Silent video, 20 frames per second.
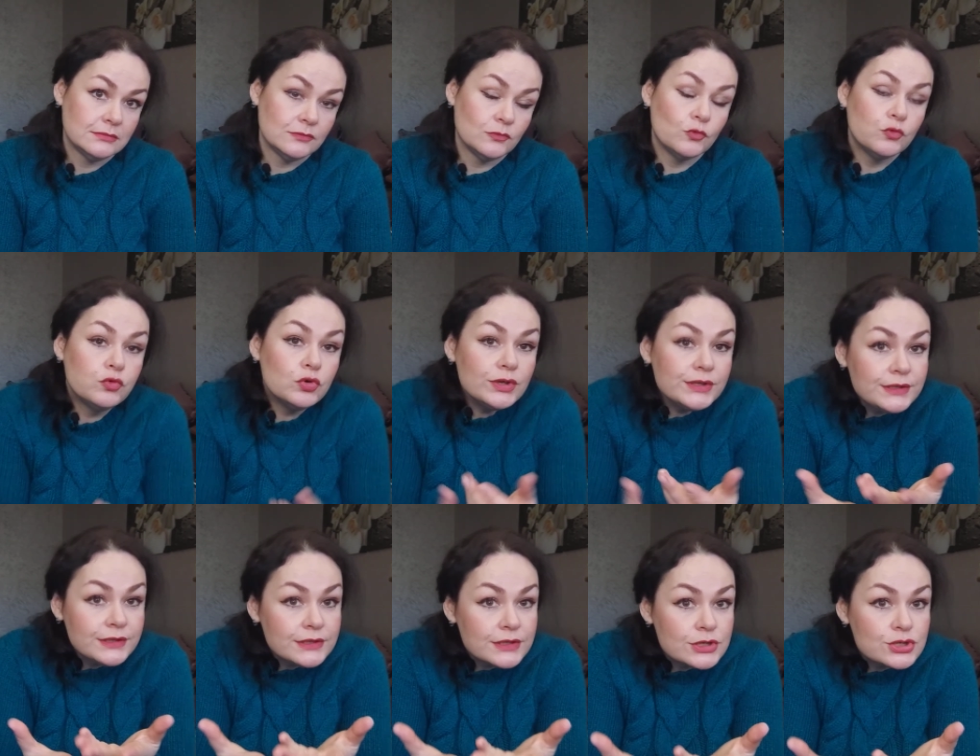
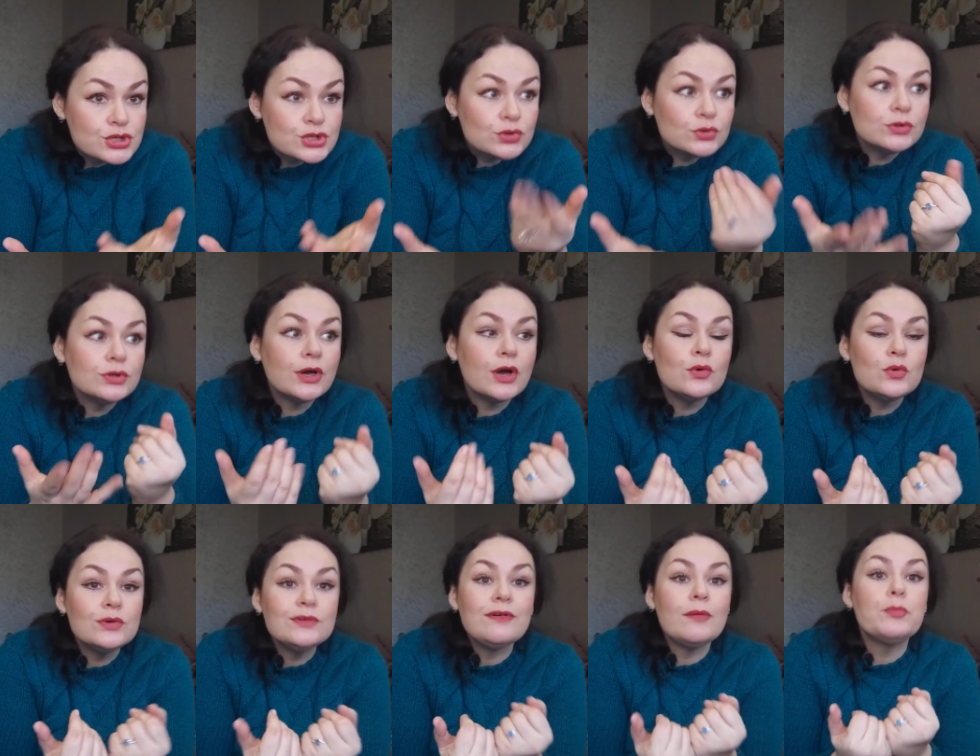Вот что,
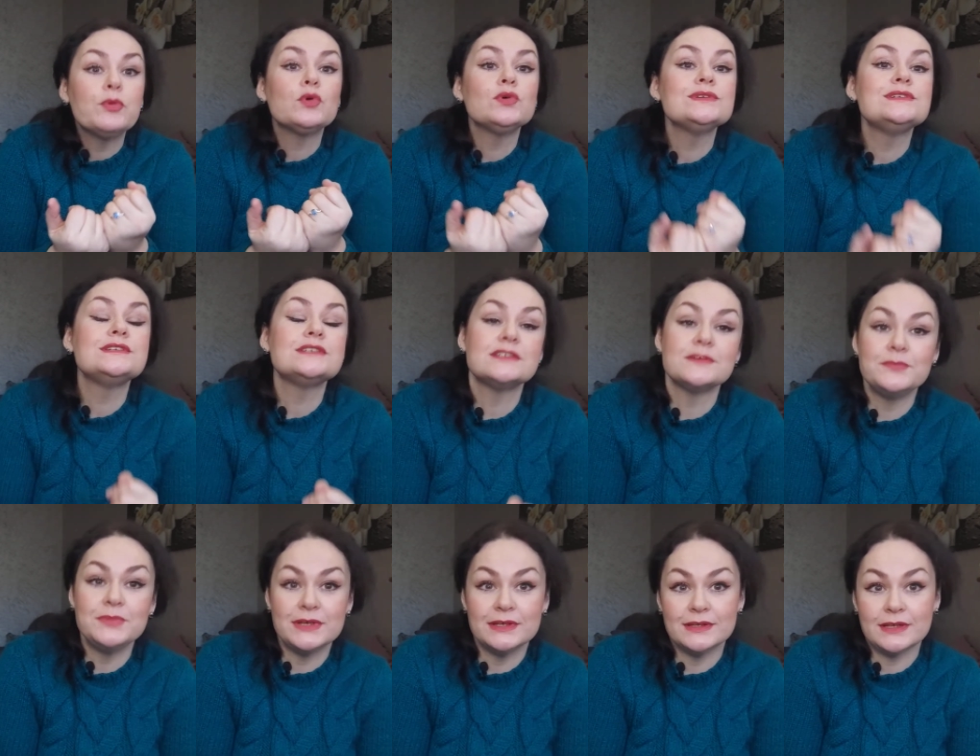какой вопрос
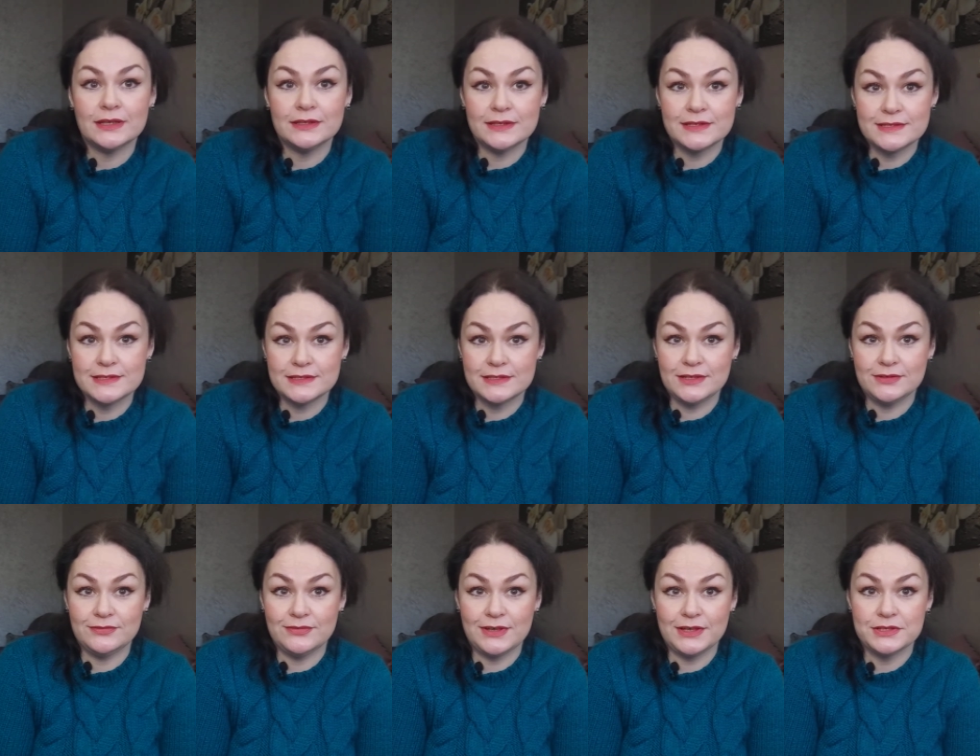себе надо
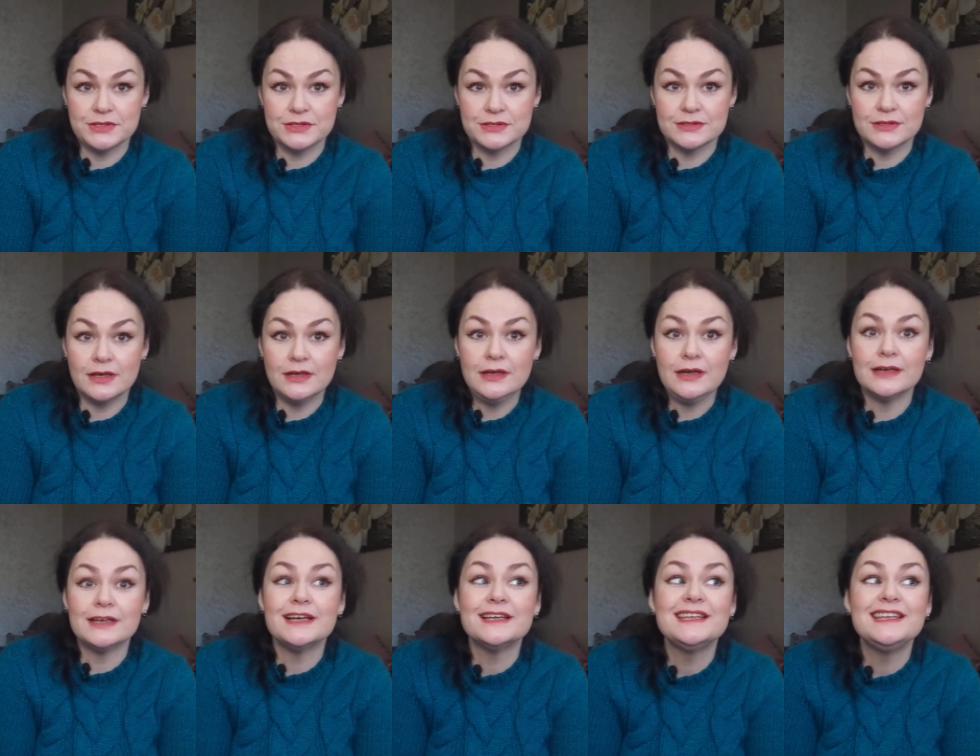задавать. Да?
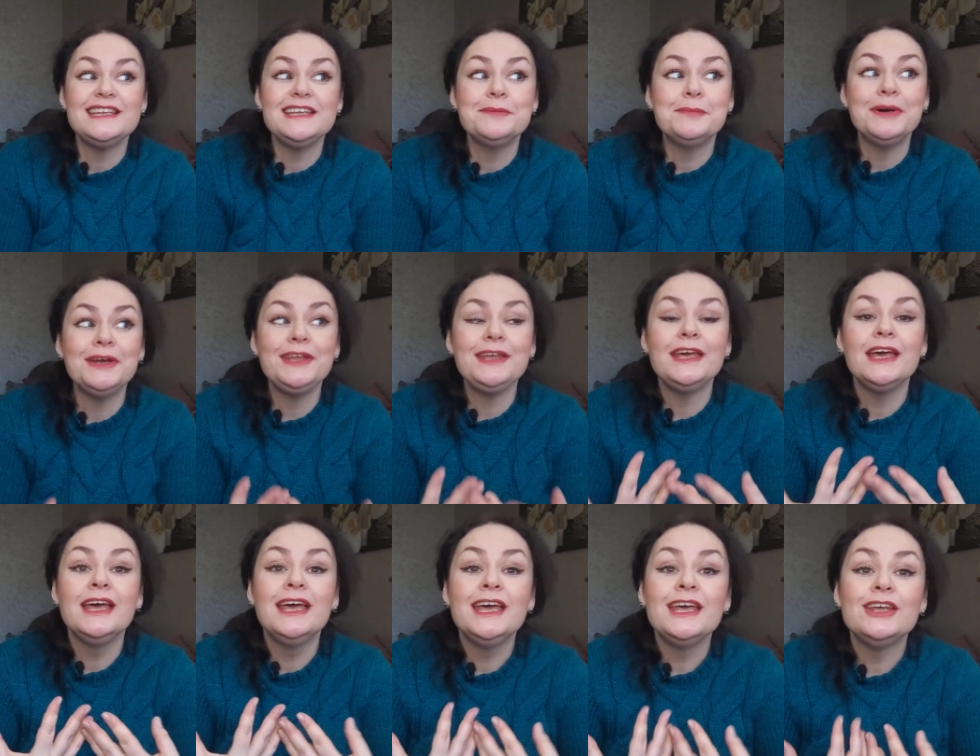А какие
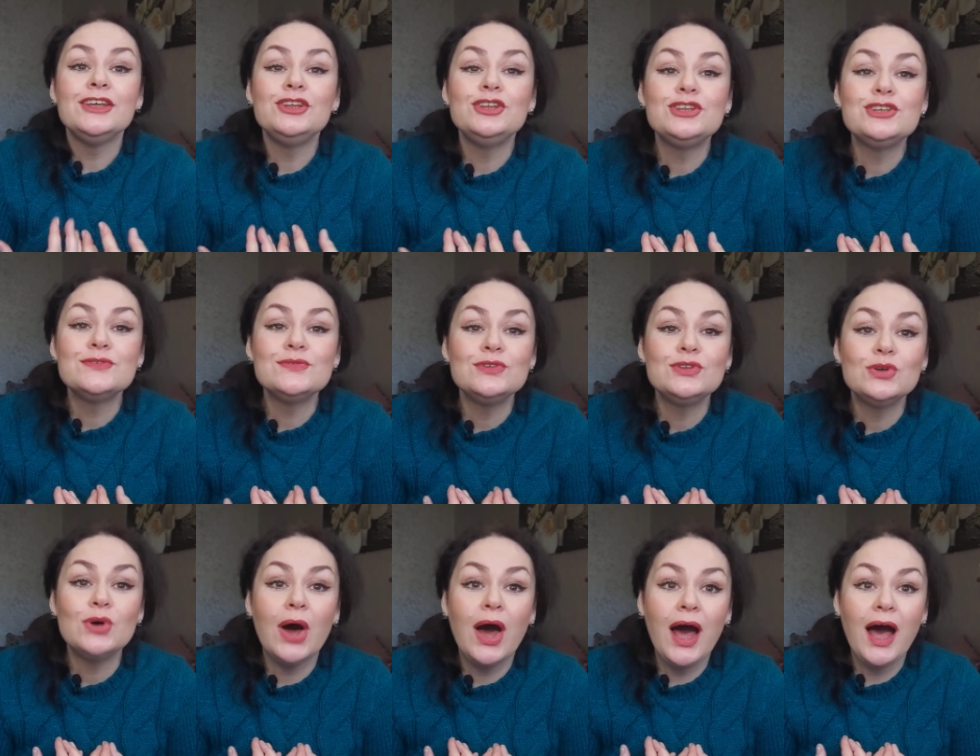мои
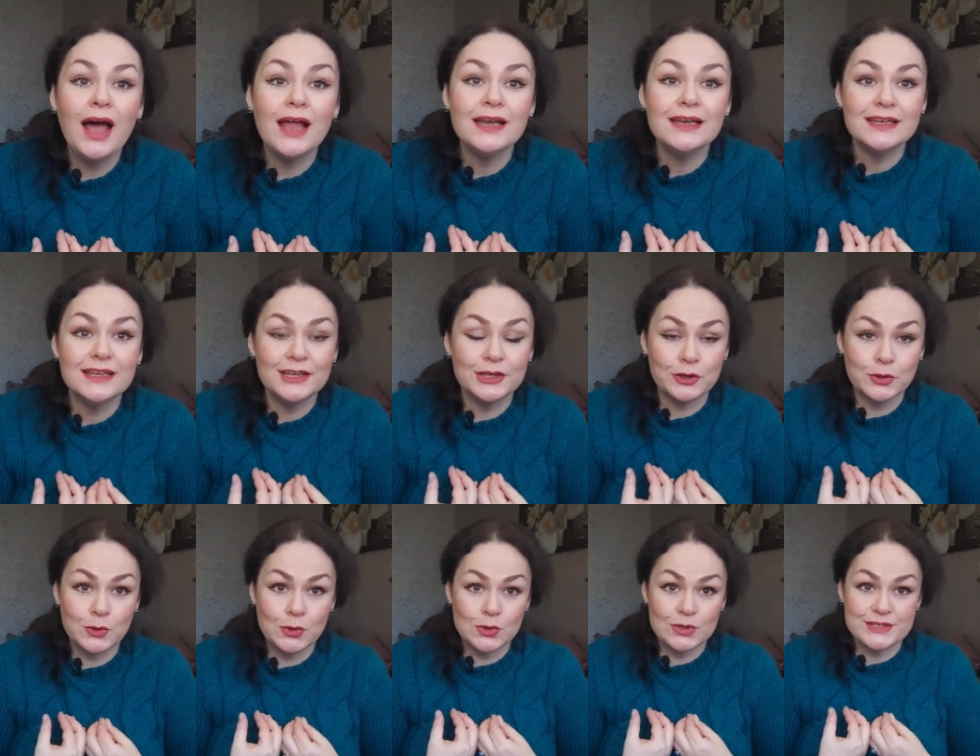индивидуальные
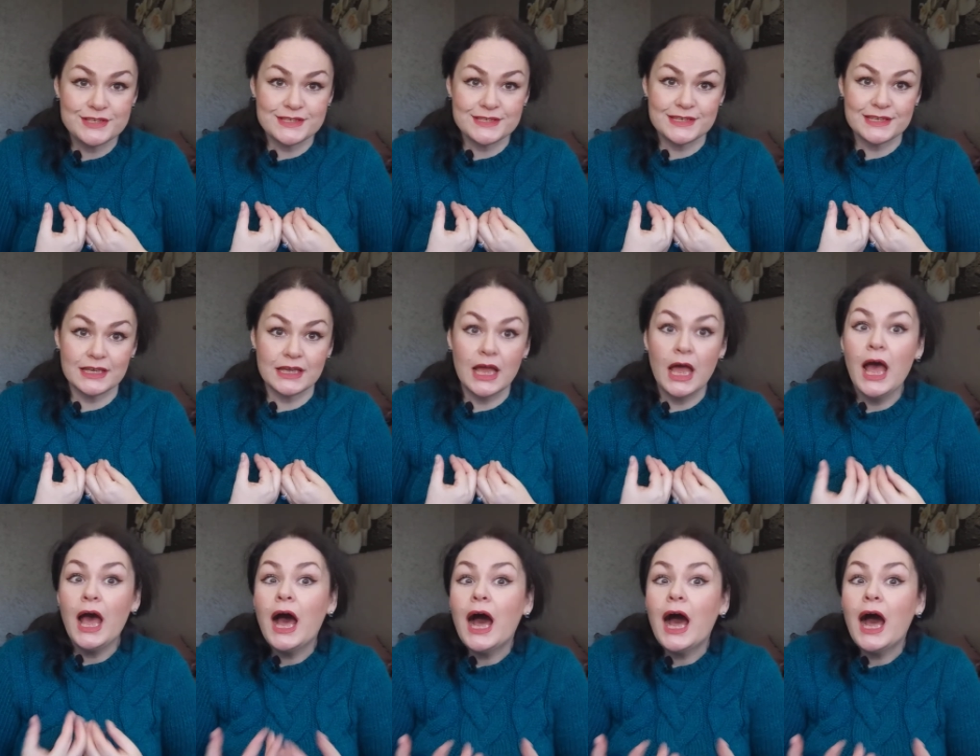козыри?